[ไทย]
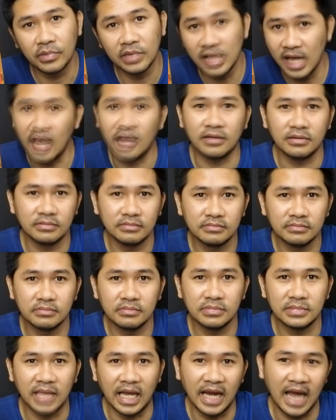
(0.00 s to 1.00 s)
เลือก
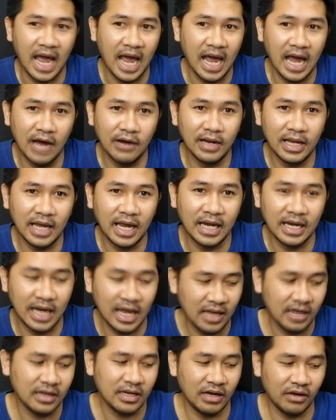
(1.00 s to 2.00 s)
สรรหาเอาแล้วกัน
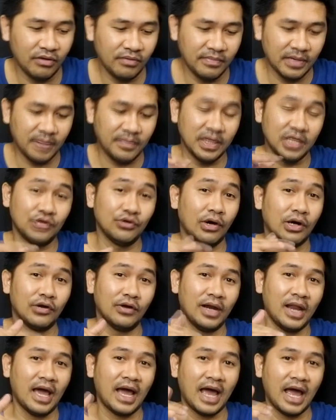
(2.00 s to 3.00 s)
นะ แล้วมันเป็นช่วง
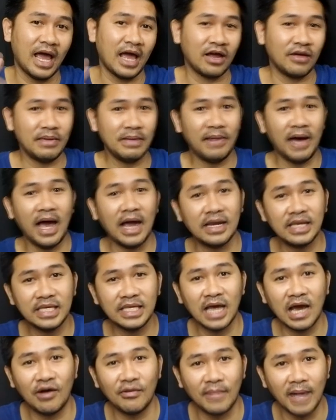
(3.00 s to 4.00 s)
ลดราคาก็ไม่พลาด
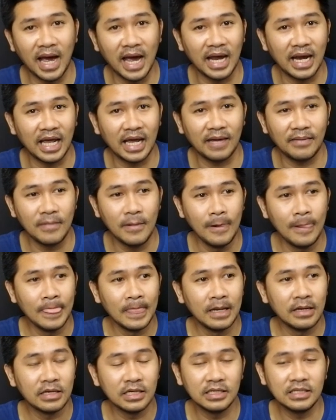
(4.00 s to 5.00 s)
ที่จะเอามานะครับ
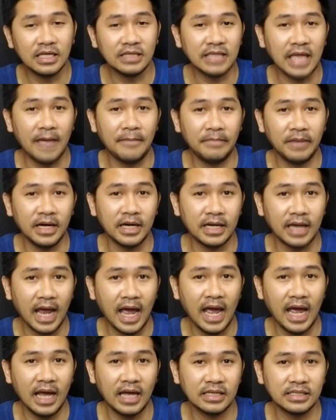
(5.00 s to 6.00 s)
คือตั้งแต่เปิด
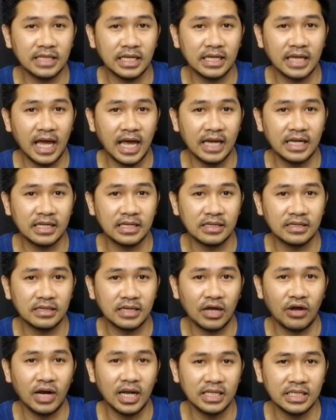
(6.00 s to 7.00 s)
ห้างเซ็นทรัล
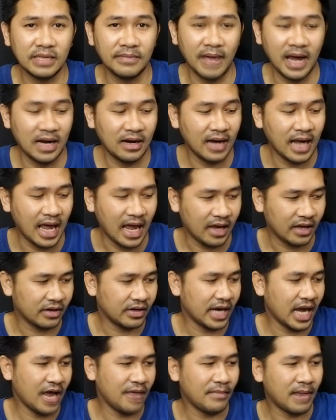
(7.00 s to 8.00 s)
นครราชสีมาแล้วแหละ
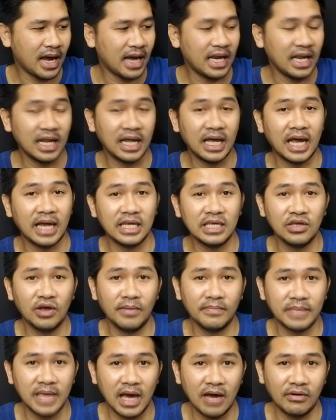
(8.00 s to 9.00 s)
ก็ได้มาในราคาที่ย่
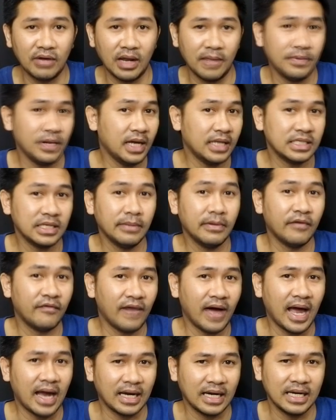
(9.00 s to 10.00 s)
อมเยาวนะ เพื่อนซื้อมา
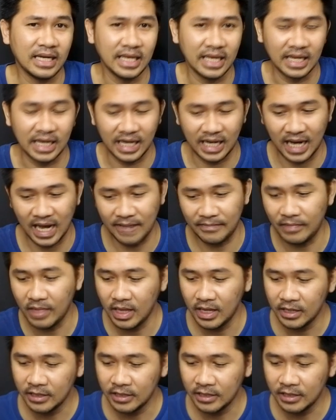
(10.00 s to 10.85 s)
ฝากนั่นเองนะครับ